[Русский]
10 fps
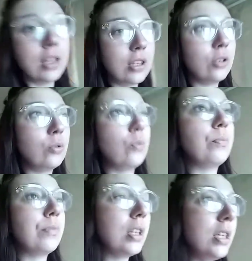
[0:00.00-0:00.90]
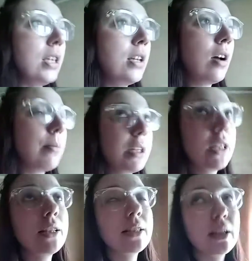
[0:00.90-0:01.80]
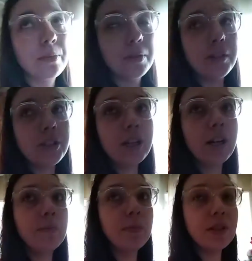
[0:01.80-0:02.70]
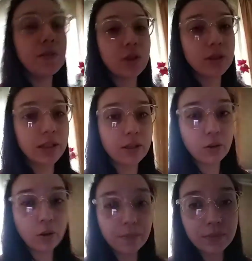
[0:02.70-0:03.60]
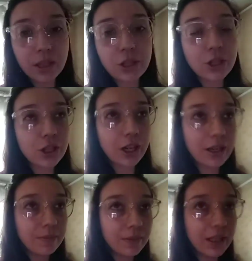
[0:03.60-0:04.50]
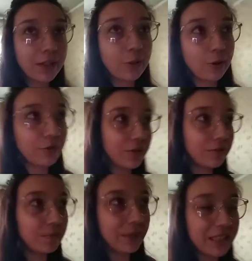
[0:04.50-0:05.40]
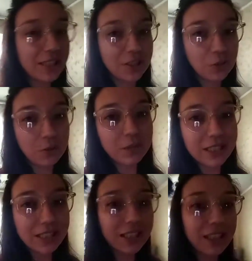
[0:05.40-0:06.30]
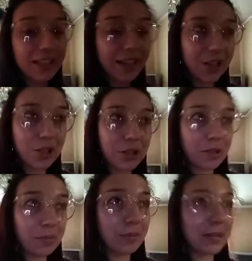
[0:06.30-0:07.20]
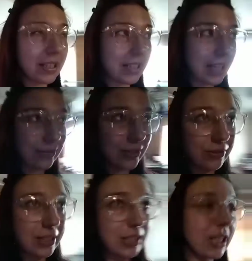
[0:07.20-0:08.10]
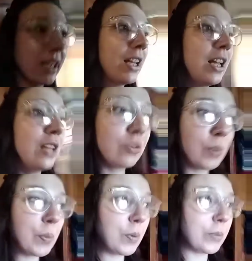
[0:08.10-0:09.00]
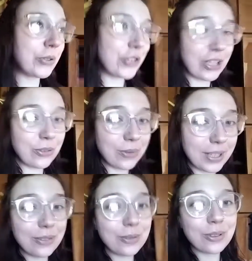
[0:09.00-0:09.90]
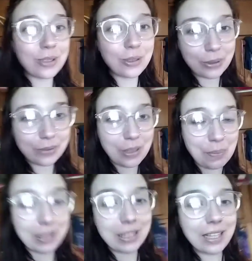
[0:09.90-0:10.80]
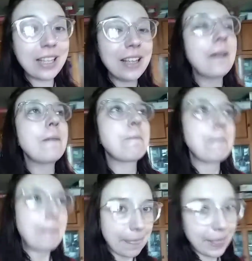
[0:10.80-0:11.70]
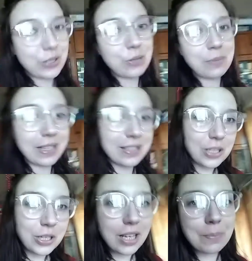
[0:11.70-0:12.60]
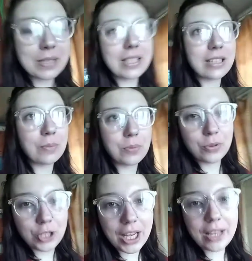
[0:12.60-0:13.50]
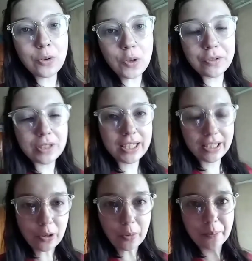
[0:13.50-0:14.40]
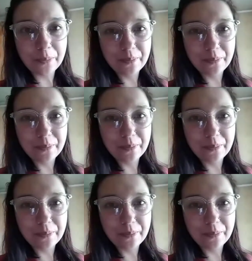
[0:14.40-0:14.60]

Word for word: еду. И американская привычка пить все со льдом, даже чай или кофе, пить со льдом. И если ты не скажешь, что тебе без льда в кафешке, то тебе по умолчанию кинут лед в напиток. Даже моя история, я постоянно пью чай, кофе со льдом.